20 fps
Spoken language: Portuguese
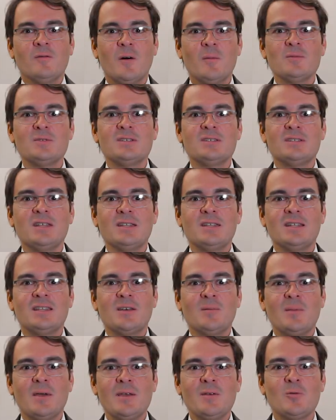Vamos entender
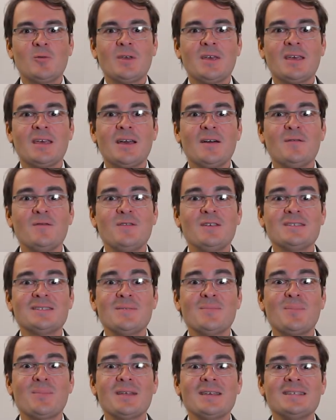também o que, que a
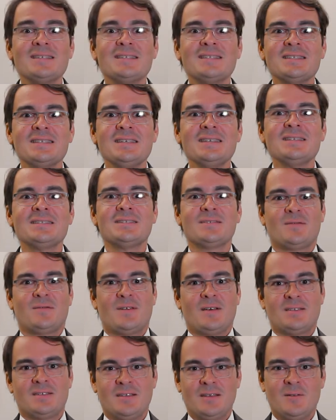Anvisa precisa
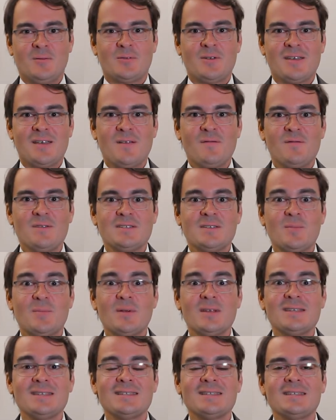fazer, o que, que a Anvisa
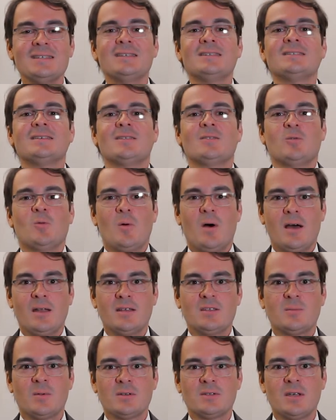precisa atuar
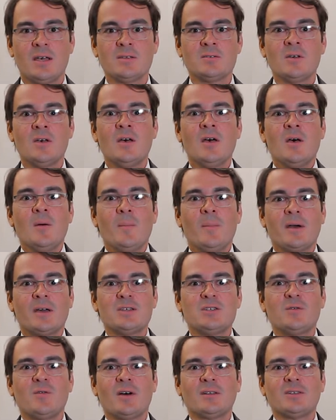nesse processo para
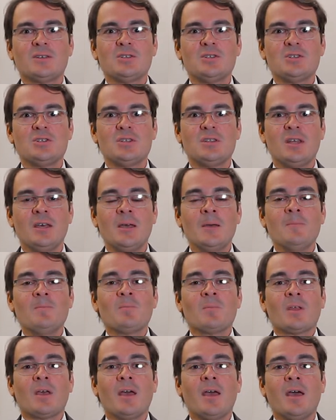que de fato a gente dê
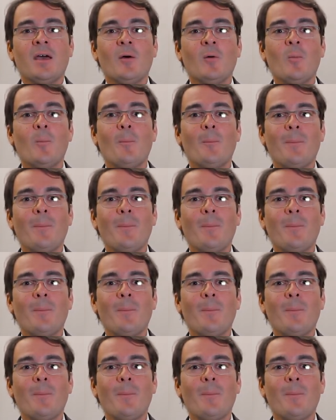é, um